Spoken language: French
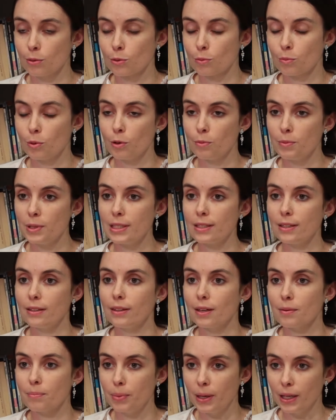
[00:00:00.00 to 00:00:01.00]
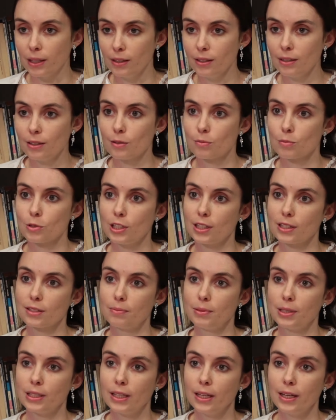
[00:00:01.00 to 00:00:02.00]
compromis, c'est un pari, comme je
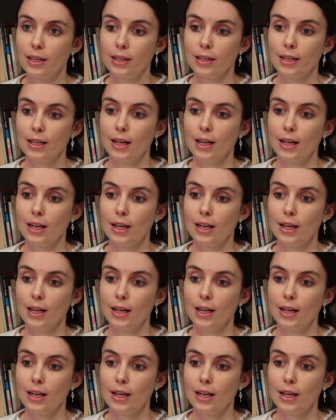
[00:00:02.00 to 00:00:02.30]
l'expliquais,